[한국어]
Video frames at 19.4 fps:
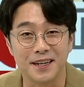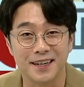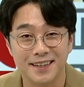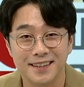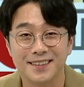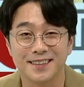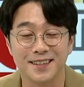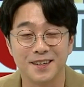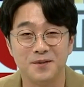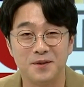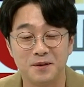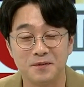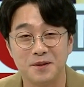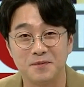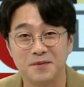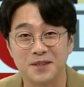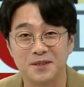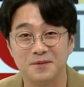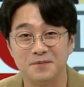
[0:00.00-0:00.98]
반갑습니다. 네,
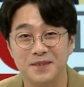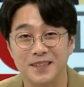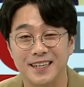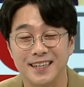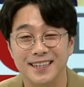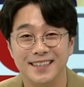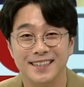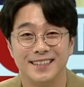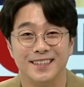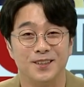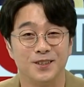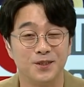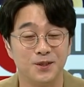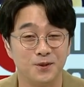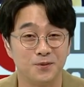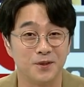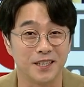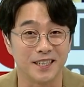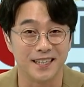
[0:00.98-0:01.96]
황민혁 멘토입니다.
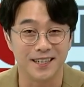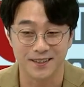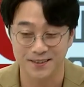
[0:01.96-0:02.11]
어떤 정보인가요?